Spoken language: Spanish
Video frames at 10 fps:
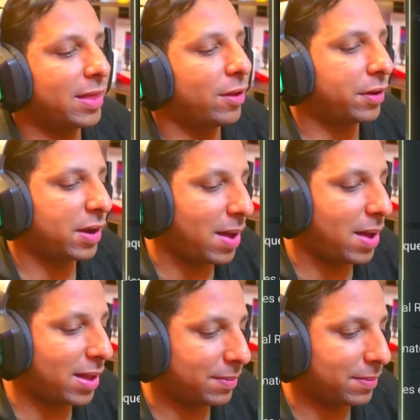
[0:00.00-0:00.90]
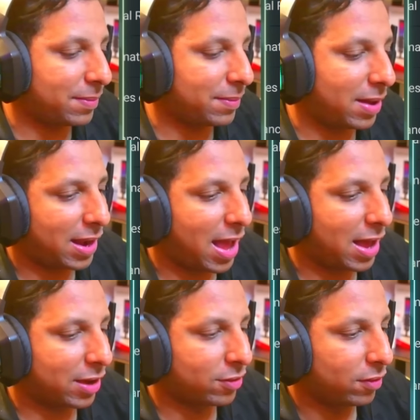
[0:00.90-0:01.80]
dos remates malamente al
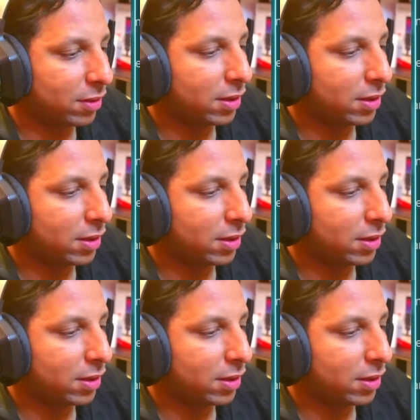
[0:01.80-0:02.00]
arco,